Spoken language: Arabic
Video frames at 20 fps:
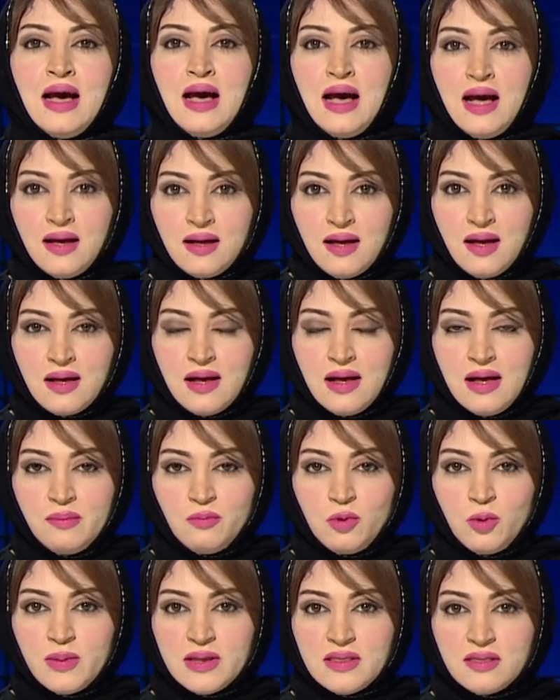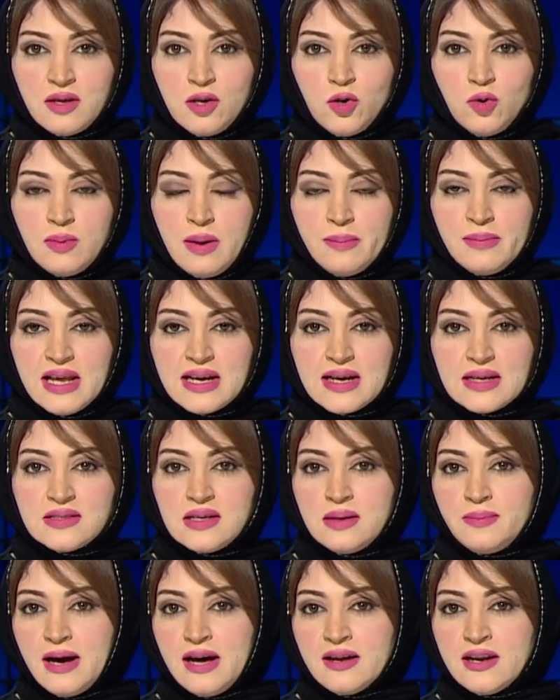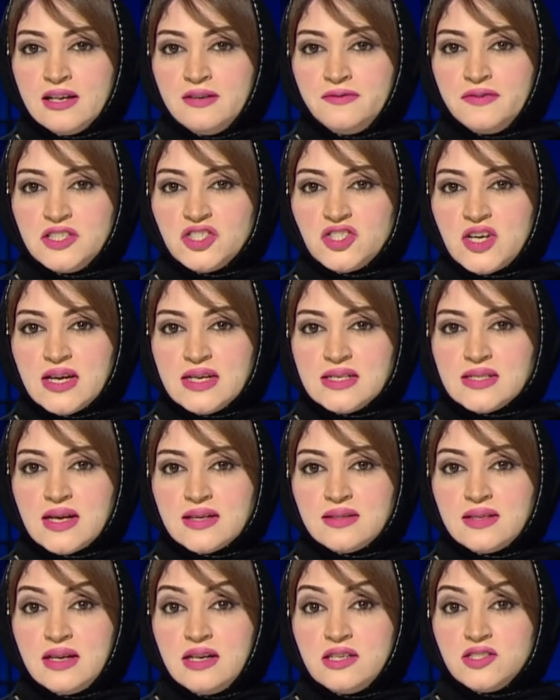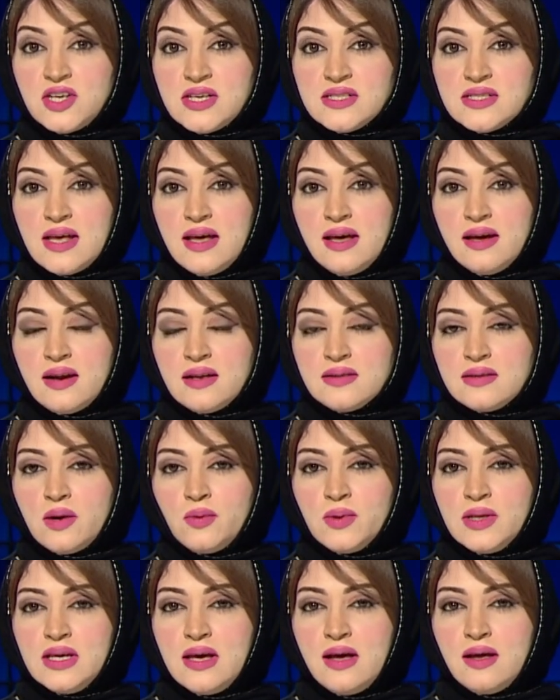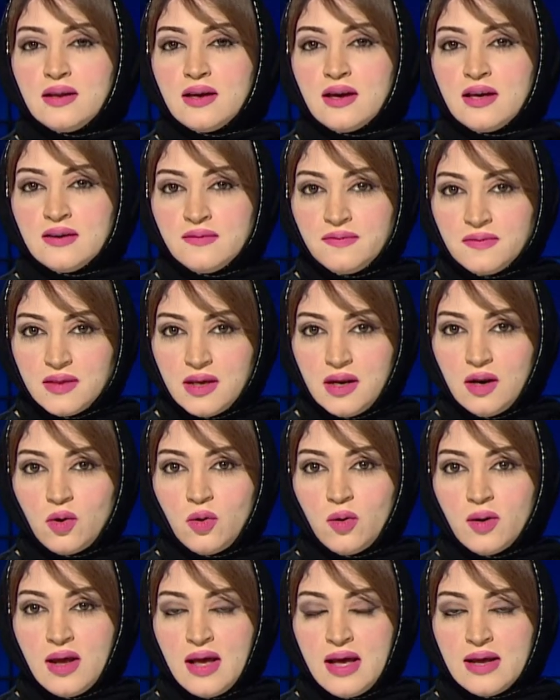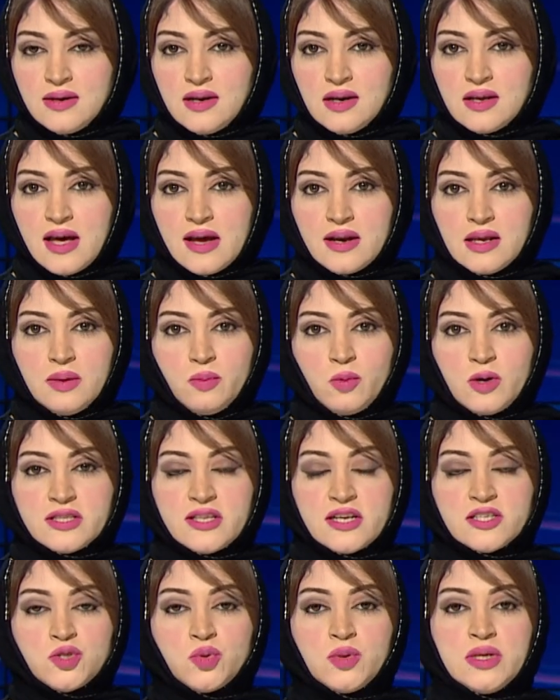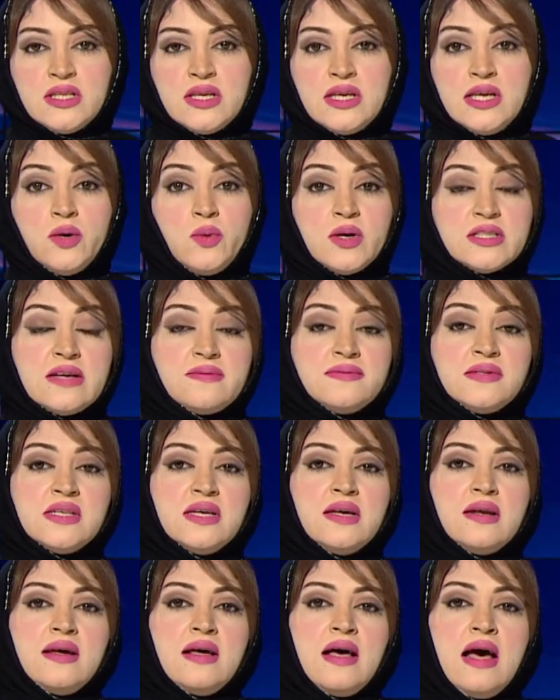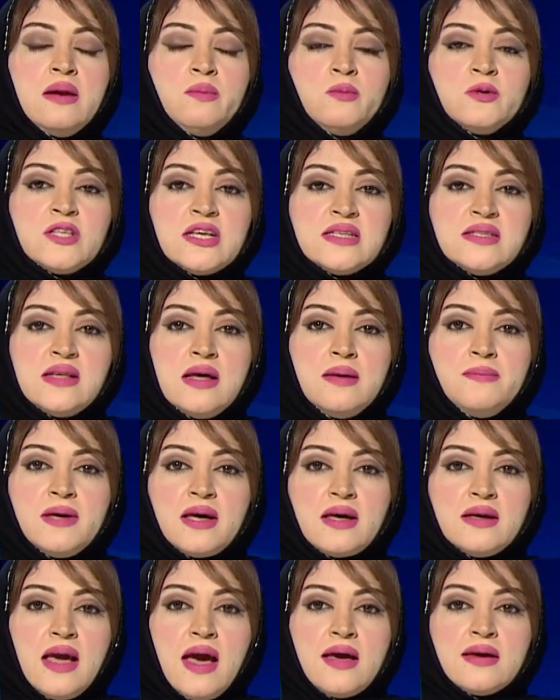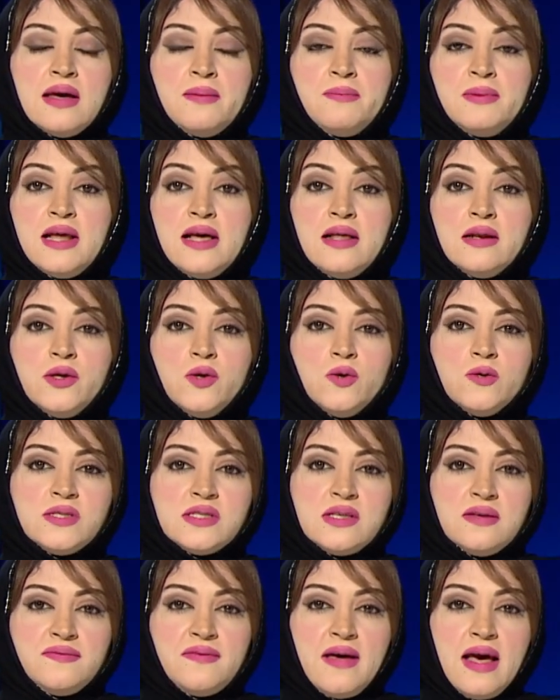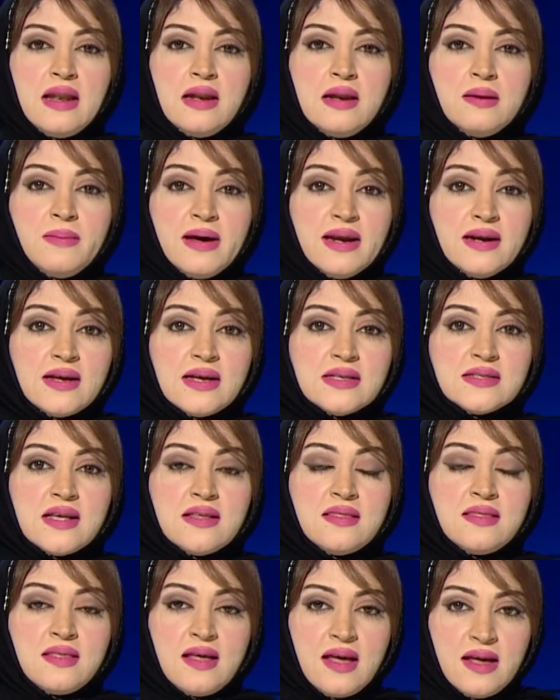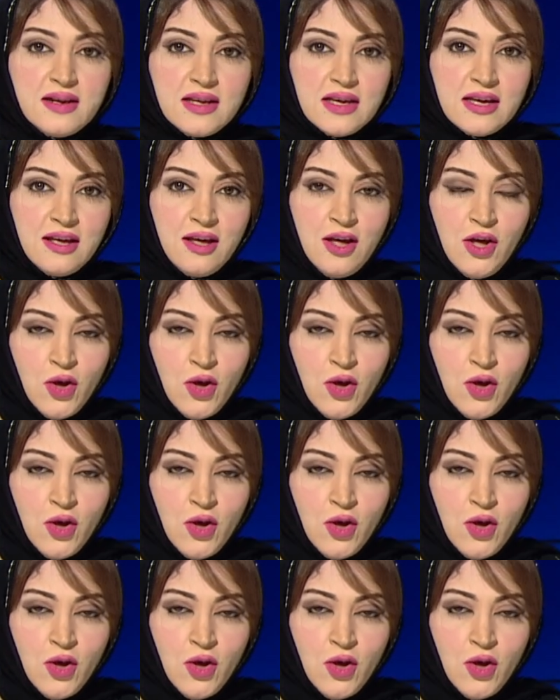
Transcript: حقق ممثل مملكة البحرين في جائزة الجزائر الدولية لحفظ القرآن الكريم وتجويده وتفسيره المتسابق يحيى بلال يوسف المركز الثاني